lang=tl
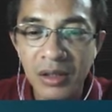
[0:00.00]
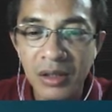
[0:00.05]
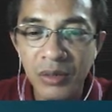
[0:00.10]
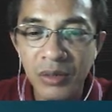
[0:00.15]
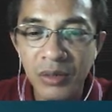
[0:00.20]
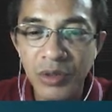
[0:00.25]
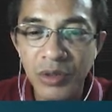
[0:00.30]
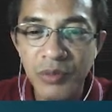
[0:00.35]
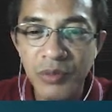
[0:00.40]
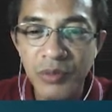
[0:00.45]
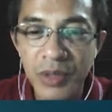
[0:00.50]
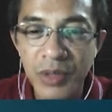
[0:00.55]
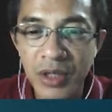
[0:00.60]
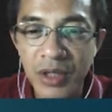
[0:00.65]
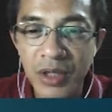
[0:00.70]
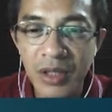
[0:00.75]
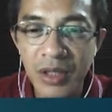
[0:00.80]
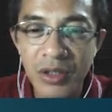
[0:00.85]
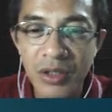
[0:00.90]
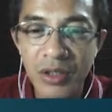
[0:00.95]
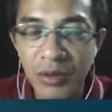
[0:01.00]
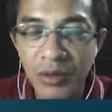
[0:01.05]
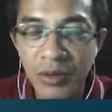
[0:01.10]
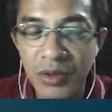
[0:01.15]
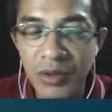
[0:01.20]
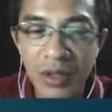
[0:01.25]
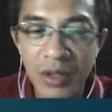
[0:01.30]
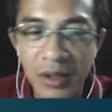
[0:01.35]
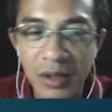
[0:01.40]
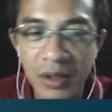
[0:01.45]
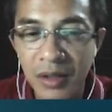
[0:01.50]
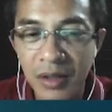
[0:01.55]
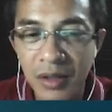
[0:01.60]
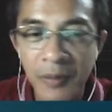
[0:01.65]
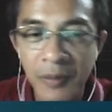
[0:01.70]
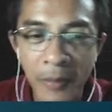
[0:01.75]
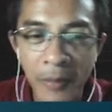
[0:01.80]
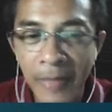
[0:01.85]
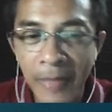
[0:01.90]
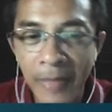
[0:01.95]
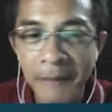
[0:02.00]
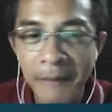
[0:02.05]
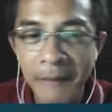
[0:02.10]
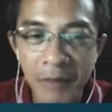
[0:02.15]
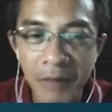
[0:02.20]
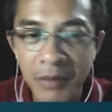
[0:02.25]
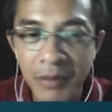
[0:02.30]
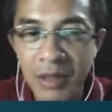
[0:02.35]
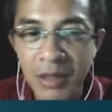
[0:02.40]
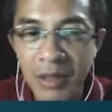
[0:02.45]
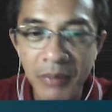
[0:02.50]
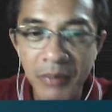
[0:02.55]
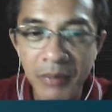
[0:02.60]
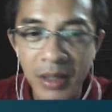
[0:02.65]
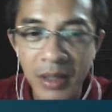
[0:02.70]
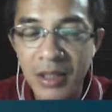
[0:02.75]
which besets consent. Ibig sabihin,